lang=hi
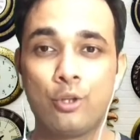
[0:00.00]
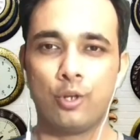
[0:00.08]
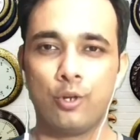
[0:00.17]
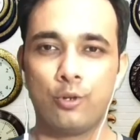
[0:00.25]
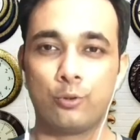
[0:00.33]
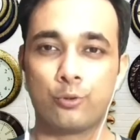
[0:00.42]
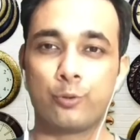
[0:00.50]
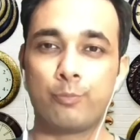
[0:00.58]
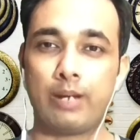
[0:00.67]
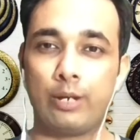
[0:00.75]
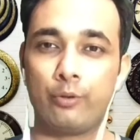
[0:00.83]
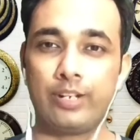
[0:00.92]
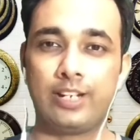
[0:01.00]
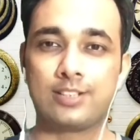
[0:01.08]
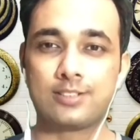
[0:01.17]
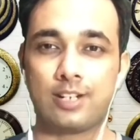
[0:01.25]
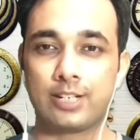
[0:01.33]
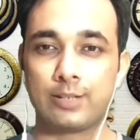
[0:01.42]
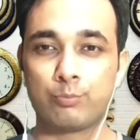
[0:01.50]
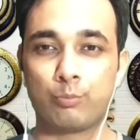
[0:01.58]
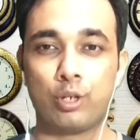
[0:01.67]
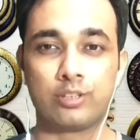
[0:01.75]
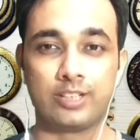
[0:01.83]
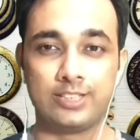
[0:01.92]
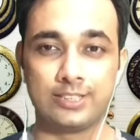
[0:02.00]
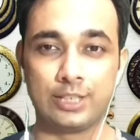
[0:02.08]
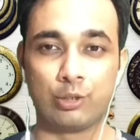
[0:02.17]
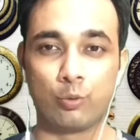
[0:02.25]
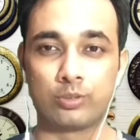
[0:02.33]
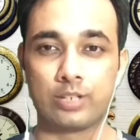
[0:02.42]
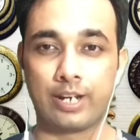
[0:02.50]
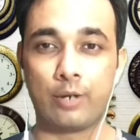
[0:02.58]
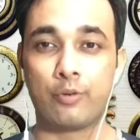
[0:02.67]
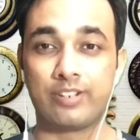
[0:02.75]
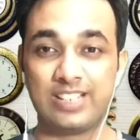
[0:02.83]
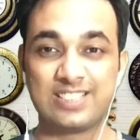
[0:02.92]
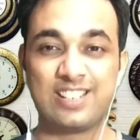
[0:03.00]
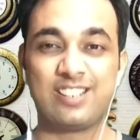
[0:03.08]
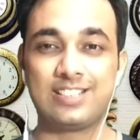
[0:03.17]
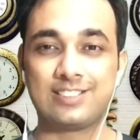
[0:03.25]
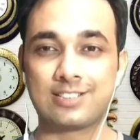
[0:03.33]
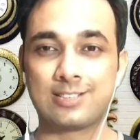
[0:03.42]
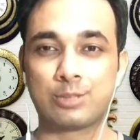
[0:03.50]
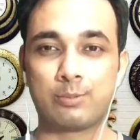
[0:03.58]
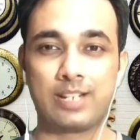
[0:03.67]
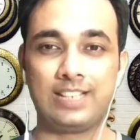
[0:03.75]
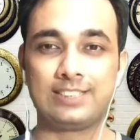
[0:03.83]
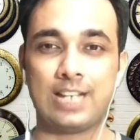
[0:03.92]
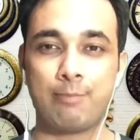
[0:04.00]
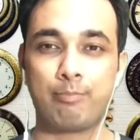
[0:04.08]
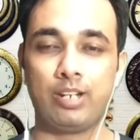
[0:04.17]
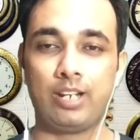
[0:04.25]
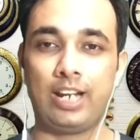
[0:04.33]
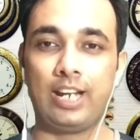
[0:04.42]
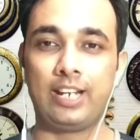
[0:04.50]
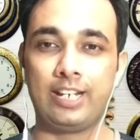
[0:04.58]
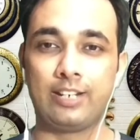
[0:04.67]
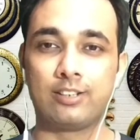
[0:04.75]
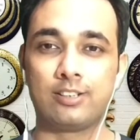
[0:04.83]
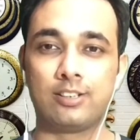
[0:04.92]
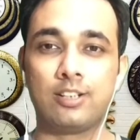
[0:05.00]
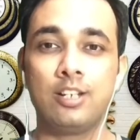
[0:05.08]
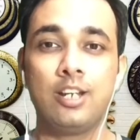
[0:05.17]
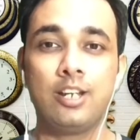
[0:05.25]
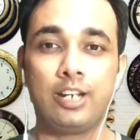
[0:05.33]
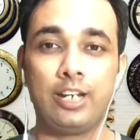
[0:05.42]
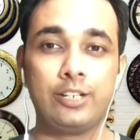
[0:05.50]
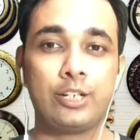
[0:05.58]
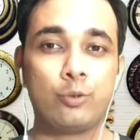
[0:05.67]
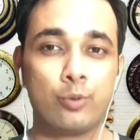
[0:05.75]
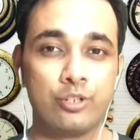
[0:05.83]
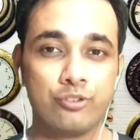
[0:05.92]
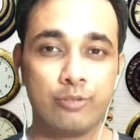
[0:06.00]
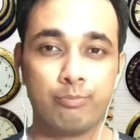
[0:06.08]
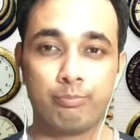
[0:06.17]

तो दोस्तों बायोटेक स्टार्टअप्स बहुत तेज़ी से ग्रो कर रहे हैं और रिसेंटली इसका सबसे बड़ा एग्जाम्पल है एक इंडियन ओरिजिन